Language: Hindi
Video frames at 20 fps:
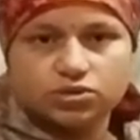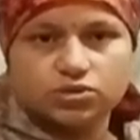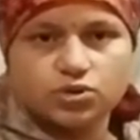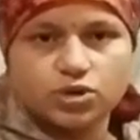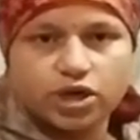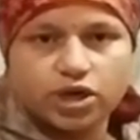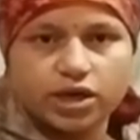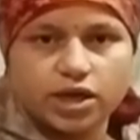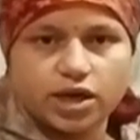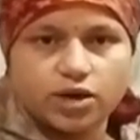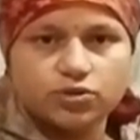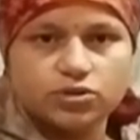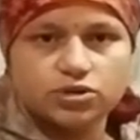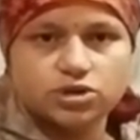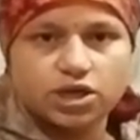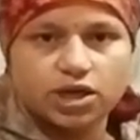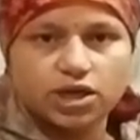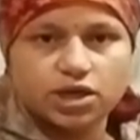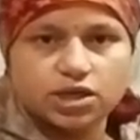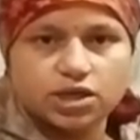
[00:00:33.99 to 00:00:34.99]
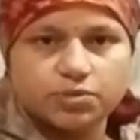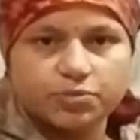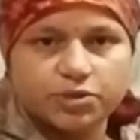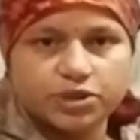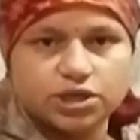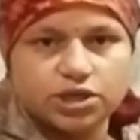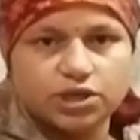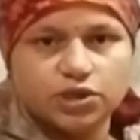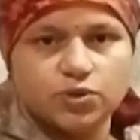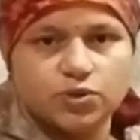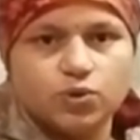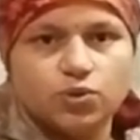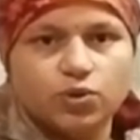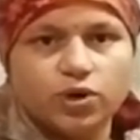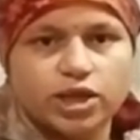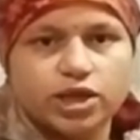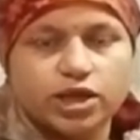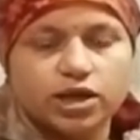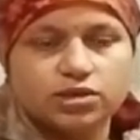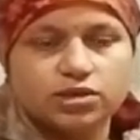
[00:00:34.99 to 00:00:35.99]
थोड़ा डाउट था कि पता नहीं
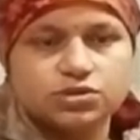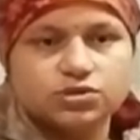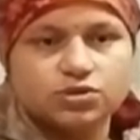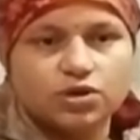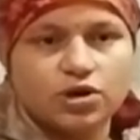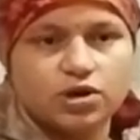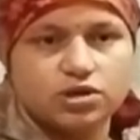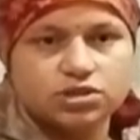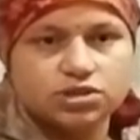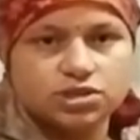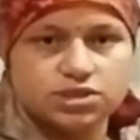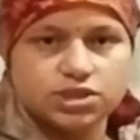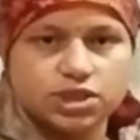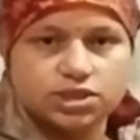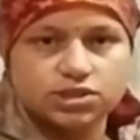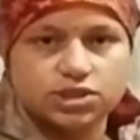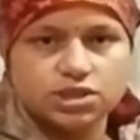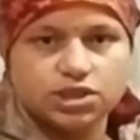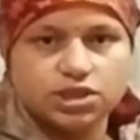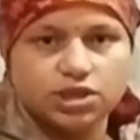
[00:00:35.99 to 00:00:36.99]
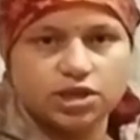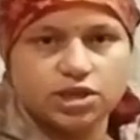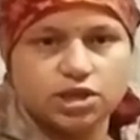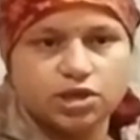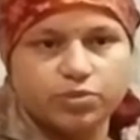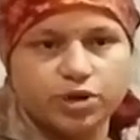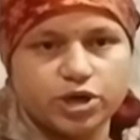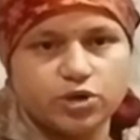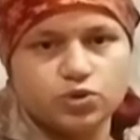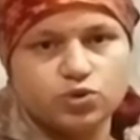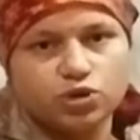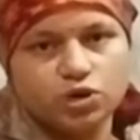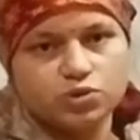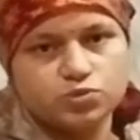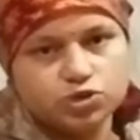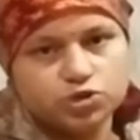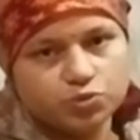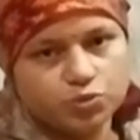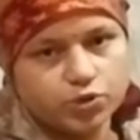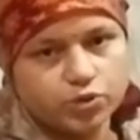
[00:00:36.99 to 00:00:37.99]
होगा या सी सेक्शन ही करेंगे बट उन्होंने
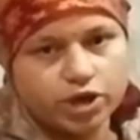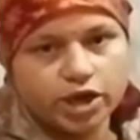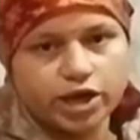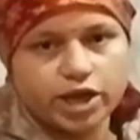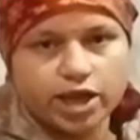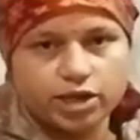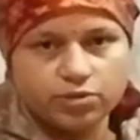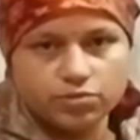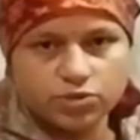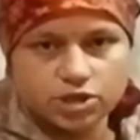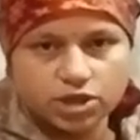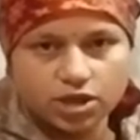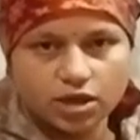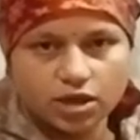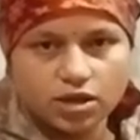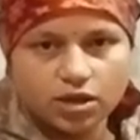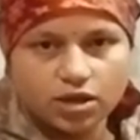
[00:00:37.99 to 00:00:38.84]
मुझे पूरा टाइम दिया